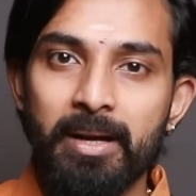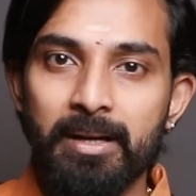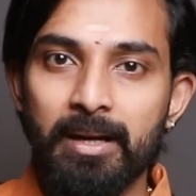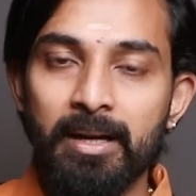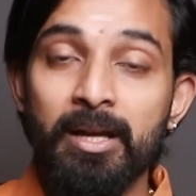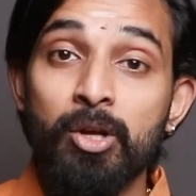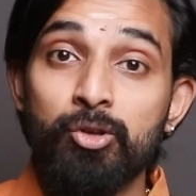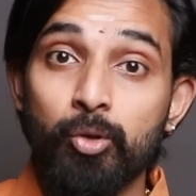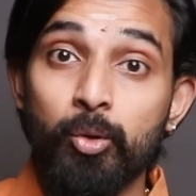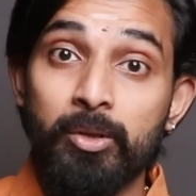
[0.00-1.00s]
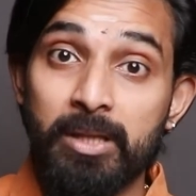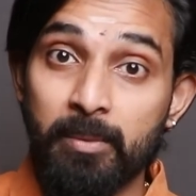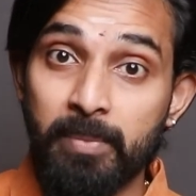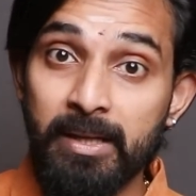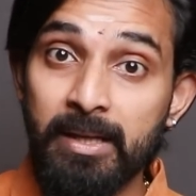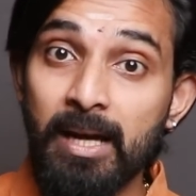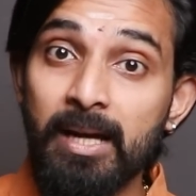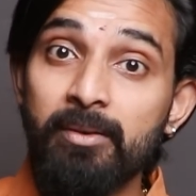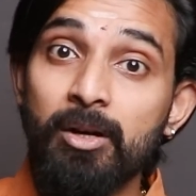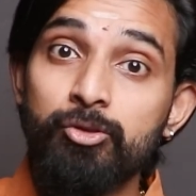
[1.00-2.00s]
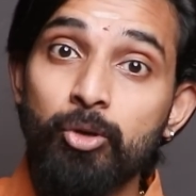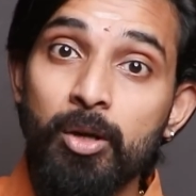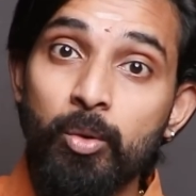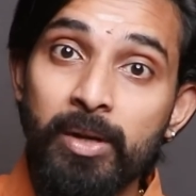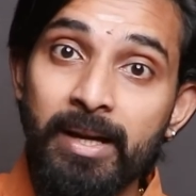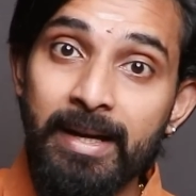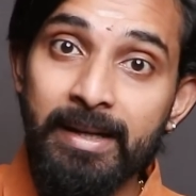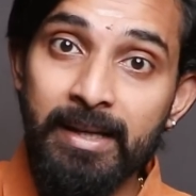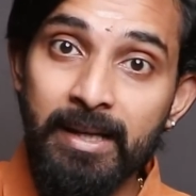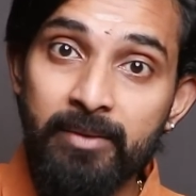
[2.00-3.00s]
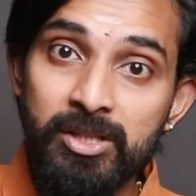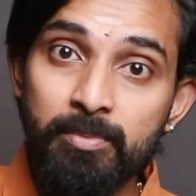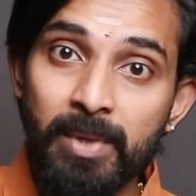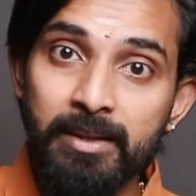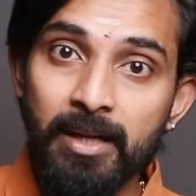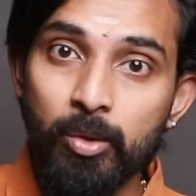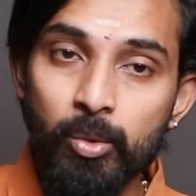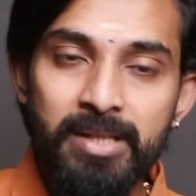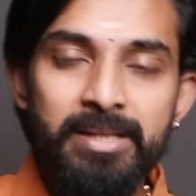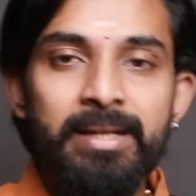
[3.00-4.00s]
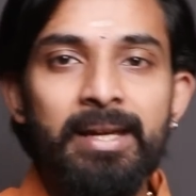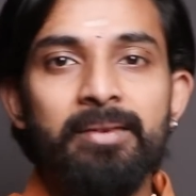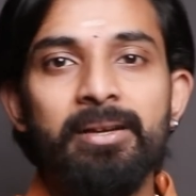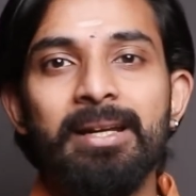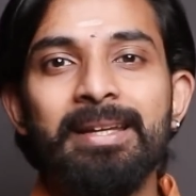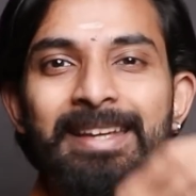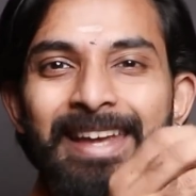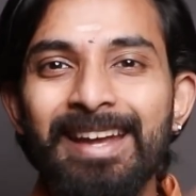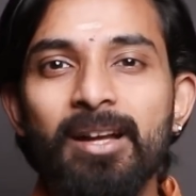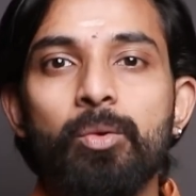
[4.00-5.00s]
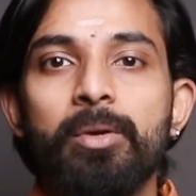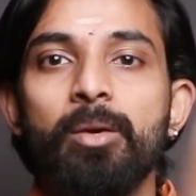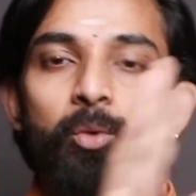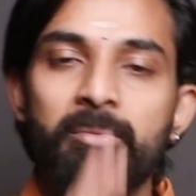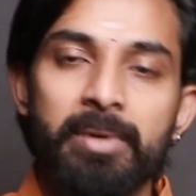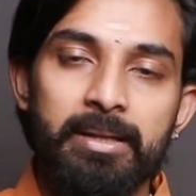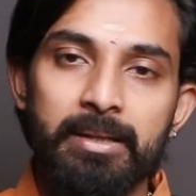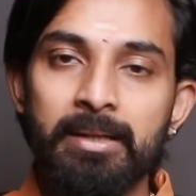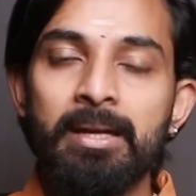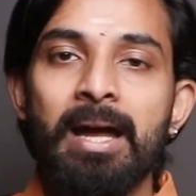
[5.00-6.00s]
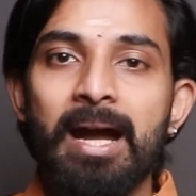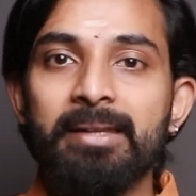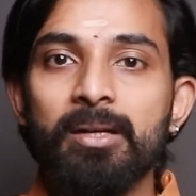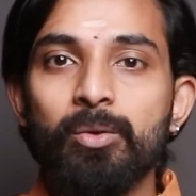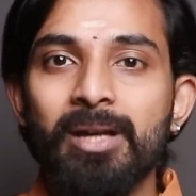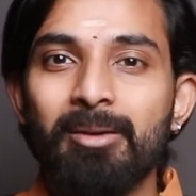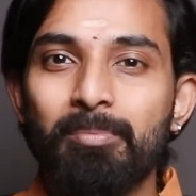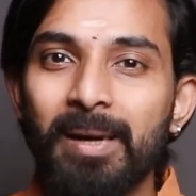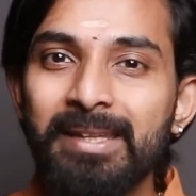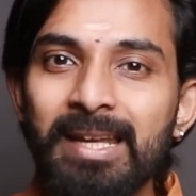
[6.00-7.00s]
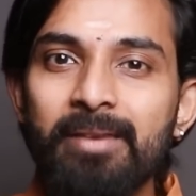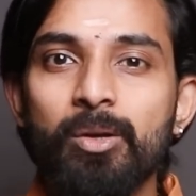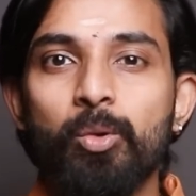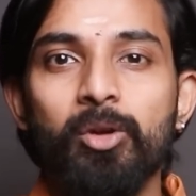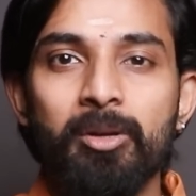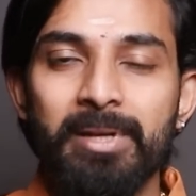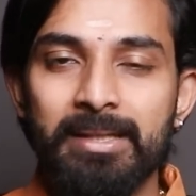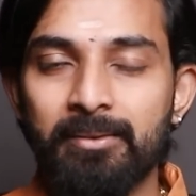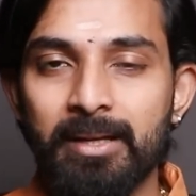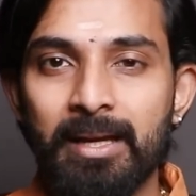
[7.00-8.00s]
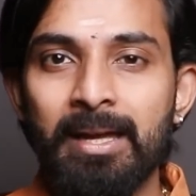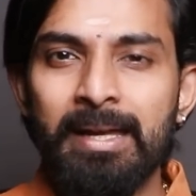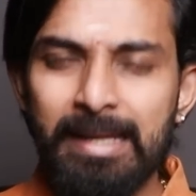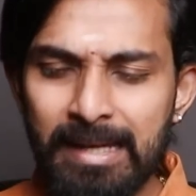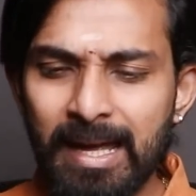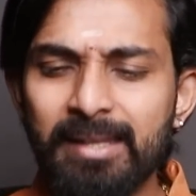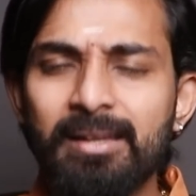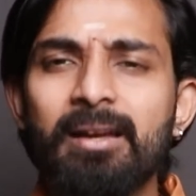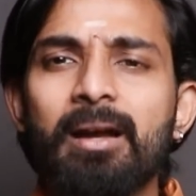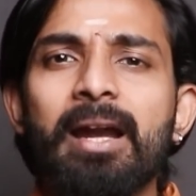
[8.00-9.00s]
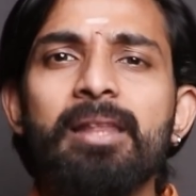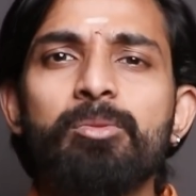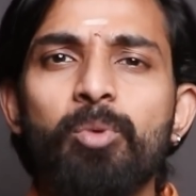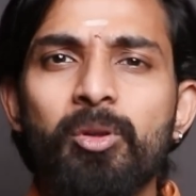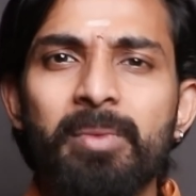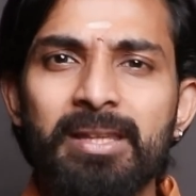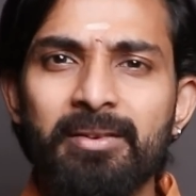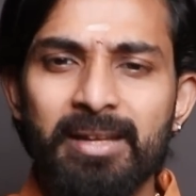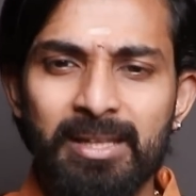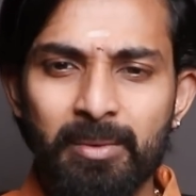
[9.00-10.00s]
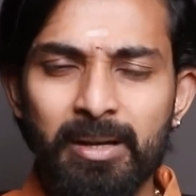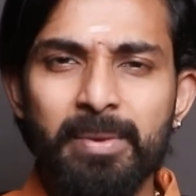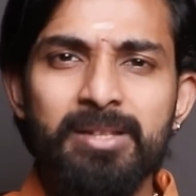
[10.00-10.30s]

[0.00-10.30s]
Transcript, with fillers: பண்ணியிருக்காங்க ஸோ திரு பிடிஆர் அவர்கள் சொல்லக்கூடிய க்ரைட்டீரியா வச்சு பார்த்தா கூட சிடிஆர் அவர்களுக்கு கேட்கக்கூடிய உரிமை இருக்குது அதற்குண்டான பதிலை இவர் கொடுக்கணுமே தவிர இல்லை அதை கடந்து போகணுமே தவிர இந்த மாதிரி